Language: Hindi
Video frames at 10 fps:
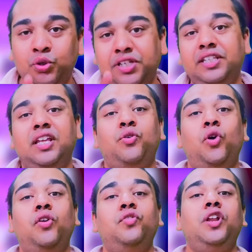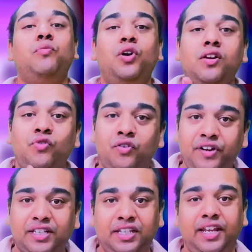उसके अंदर कॉल ऑफ ड्यूटी मॉडर्न
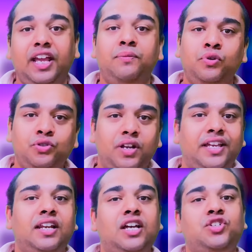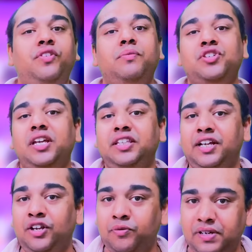वॉरफेयर थ्री आपको जुलाई के लास्ट वीक में शायद
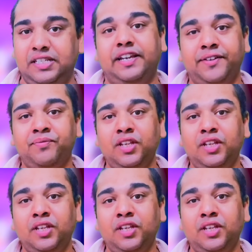देखने को मिल जाए